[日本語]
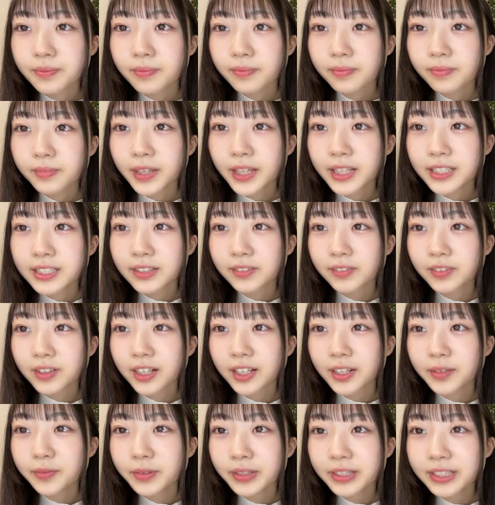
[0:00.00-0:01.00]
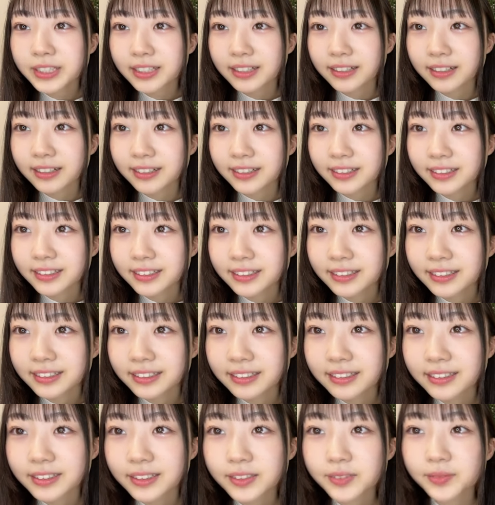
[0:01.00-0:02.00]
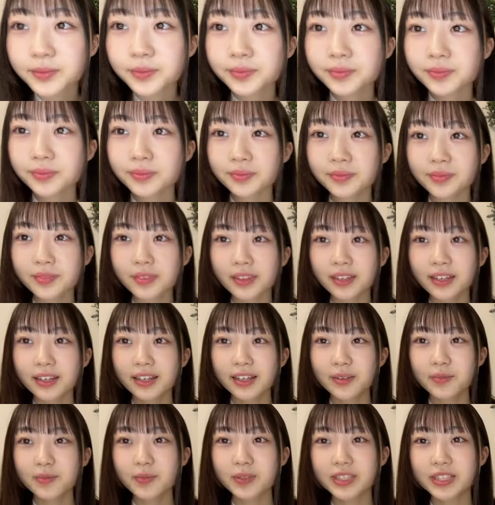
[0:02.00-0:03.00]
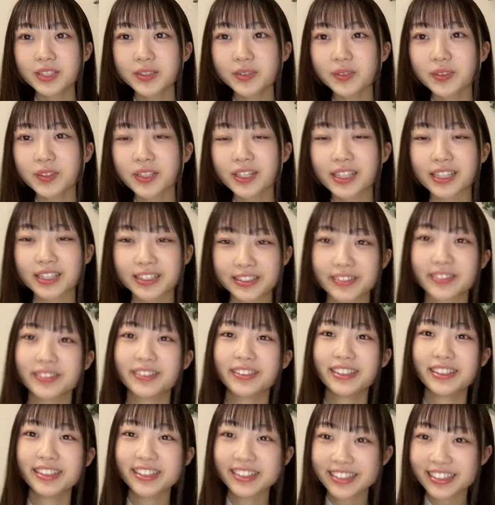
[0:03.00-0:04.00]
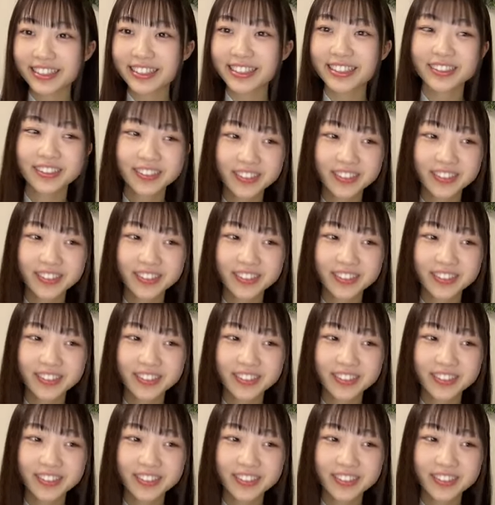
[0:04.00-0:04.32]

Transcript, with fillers: 皆さん分かりましたかめっちゃ王道だったそう